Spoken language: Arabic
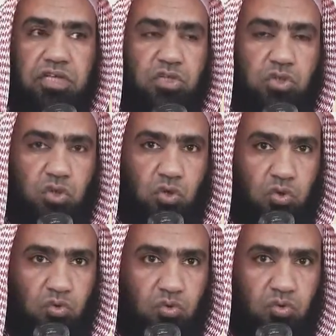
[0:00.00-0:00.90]

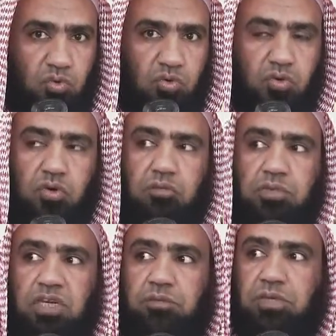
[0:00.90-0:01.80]
يصدر
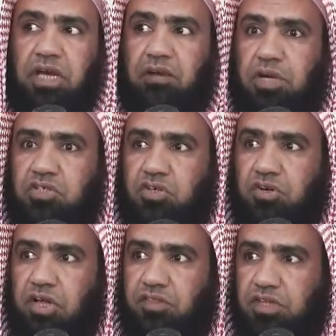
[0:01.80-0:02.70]
من ابن عباس
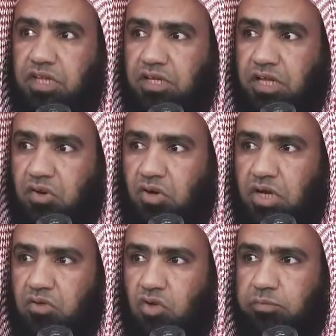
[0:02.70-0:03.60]
رضي الله
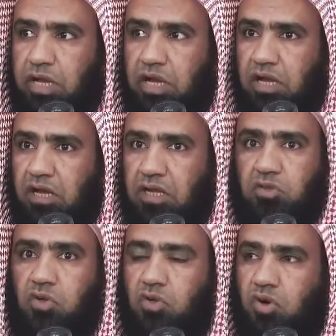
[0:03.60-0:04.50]
عنهما
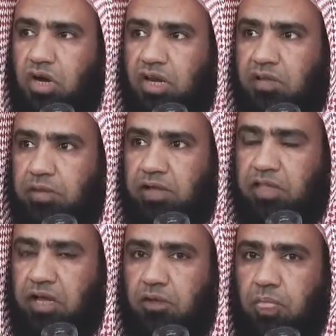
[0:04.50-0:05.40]
يدل على
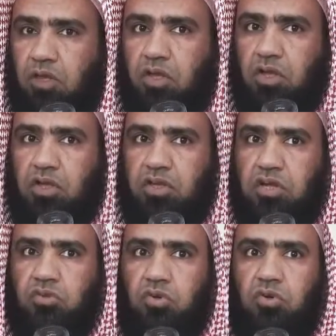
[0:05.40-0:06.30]
ماذا
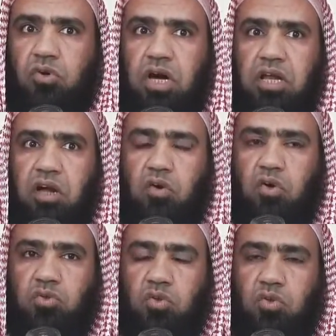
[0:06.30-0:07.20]
يدل على
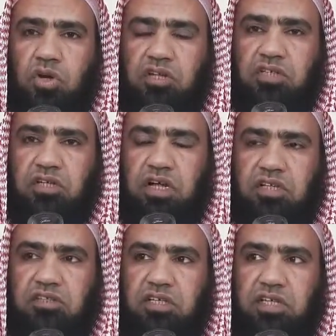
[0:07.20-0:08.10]
خطورة
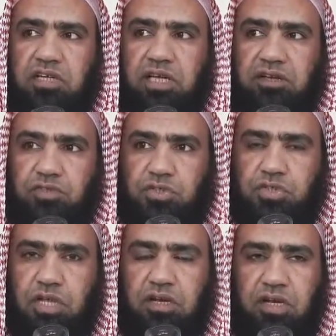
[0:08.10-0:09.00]
قتل النفس
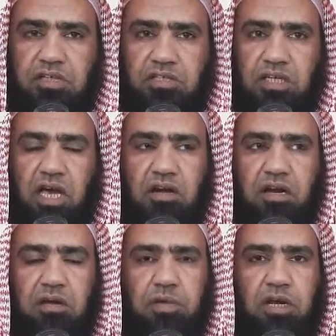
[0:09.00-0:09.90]
التي
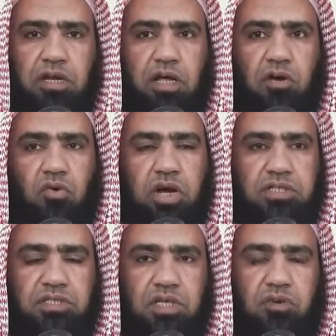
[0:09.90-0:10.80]
حرم الله
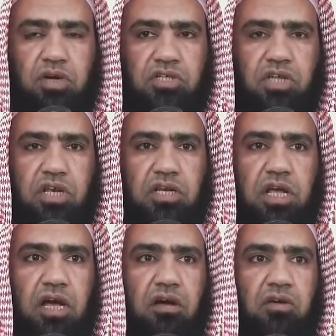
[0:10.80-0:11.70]
عز وجل
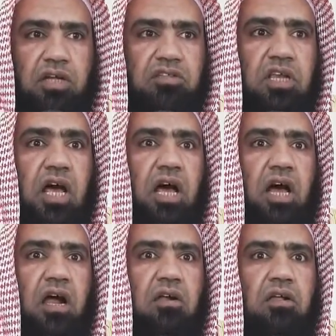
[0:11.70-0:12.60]

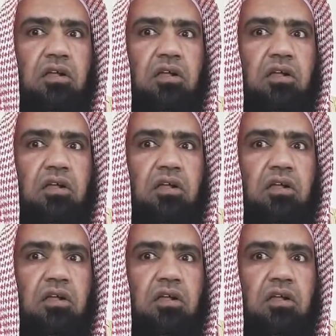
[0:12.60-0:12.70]
قتلها